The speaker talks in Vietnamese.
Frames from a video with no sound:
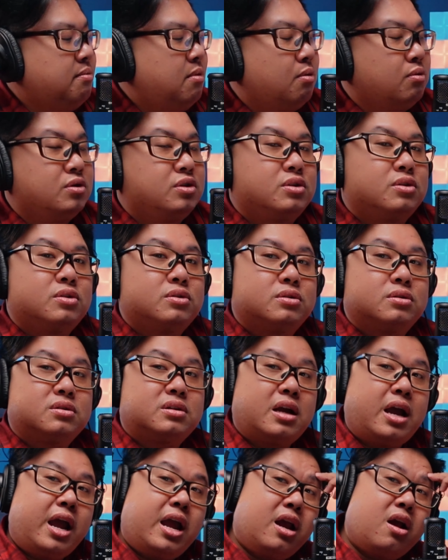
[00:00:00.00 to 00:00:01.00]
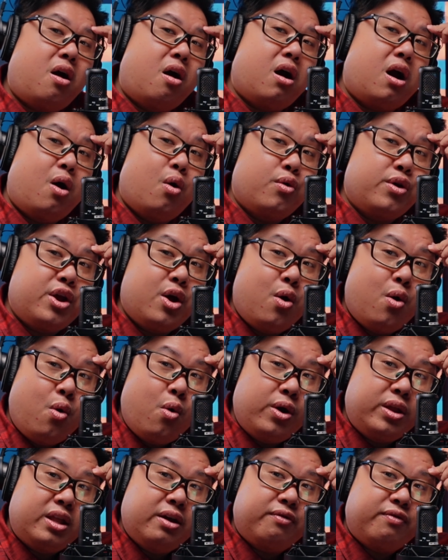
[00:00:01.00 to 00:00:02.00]
là một cái con audio
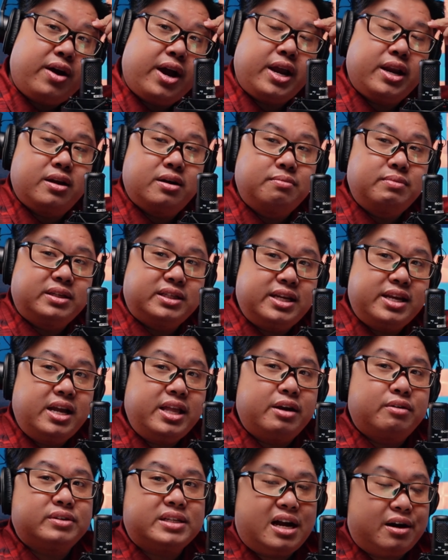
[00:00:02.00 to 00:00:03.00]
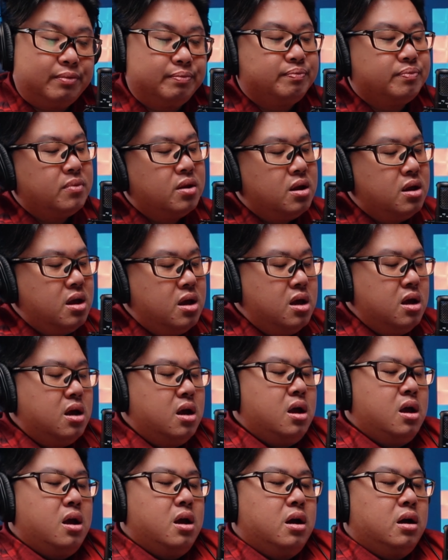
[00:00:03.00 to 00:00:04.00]
interface nữa mình sẽ giới thiệu sau
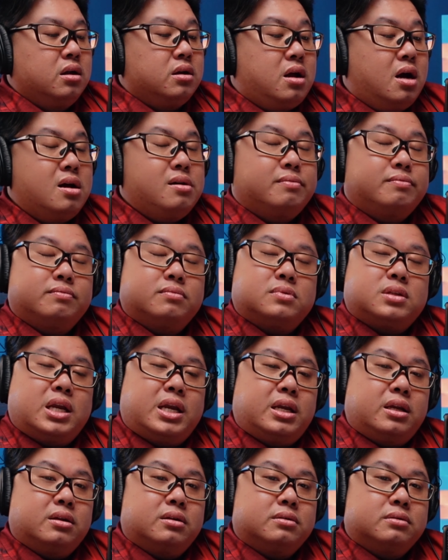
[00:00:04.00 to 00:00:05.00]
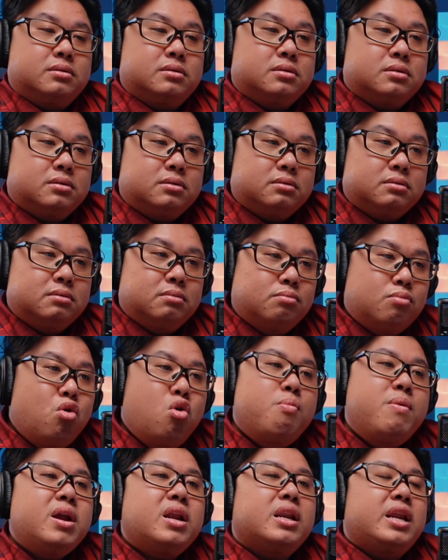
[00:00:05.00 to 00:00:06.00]
đó thì
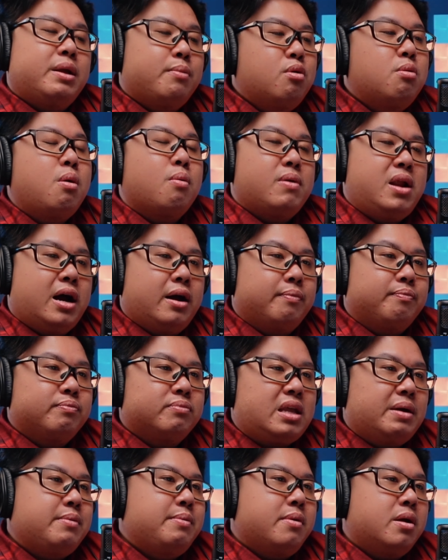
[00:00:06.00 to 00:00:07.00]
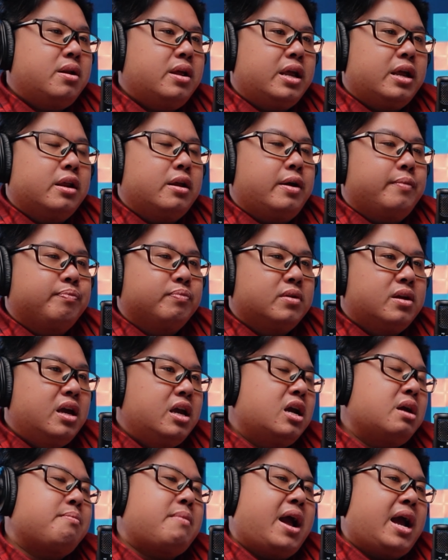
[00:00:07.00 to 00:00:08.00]
mua mic thì mua một lần tại vì nói thế này nè
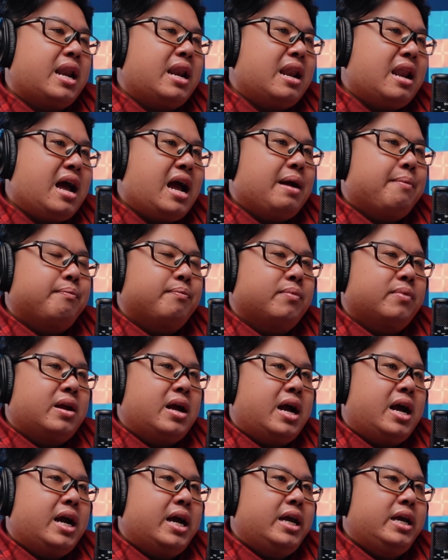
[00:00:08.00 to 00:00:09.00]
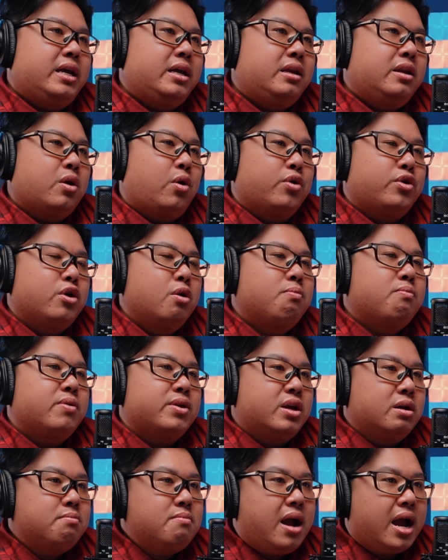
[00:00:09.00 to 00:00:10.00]
khi các bạn làm cái nội
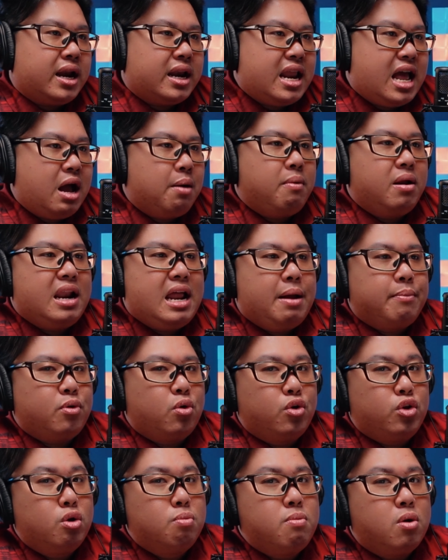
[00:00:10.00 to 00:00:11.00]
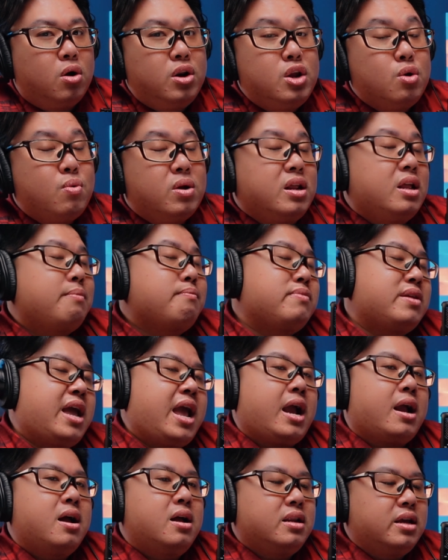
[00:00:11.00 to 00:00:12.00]
dung mà những bạn nào mà làm nội dung mà có liên quan đến âm
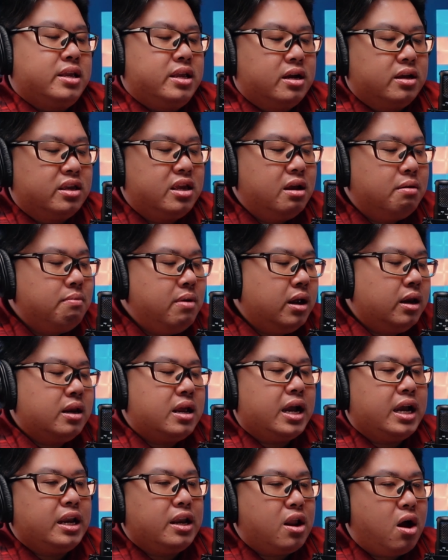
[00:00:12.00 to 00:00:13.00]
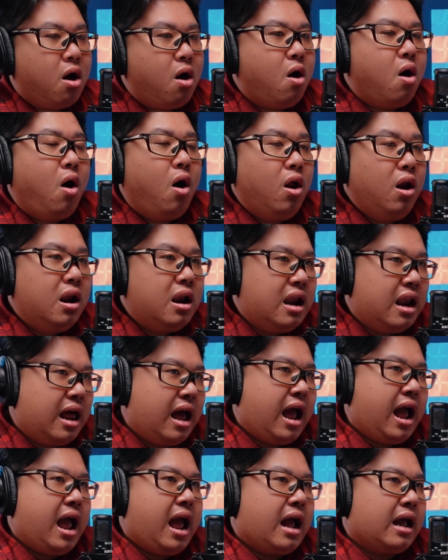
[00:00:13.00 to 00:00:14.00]
nhạc đó thì những chiếc mic này nó
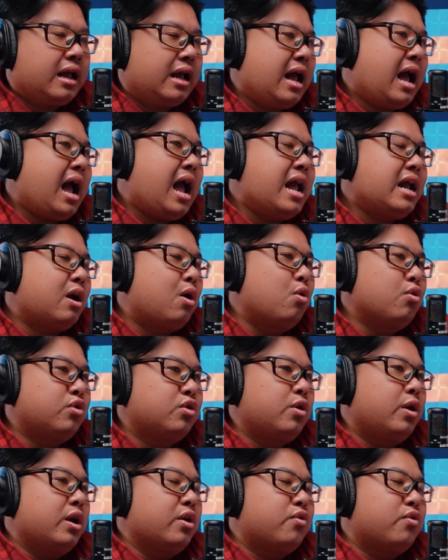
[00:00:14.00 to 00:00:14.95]
là cái câu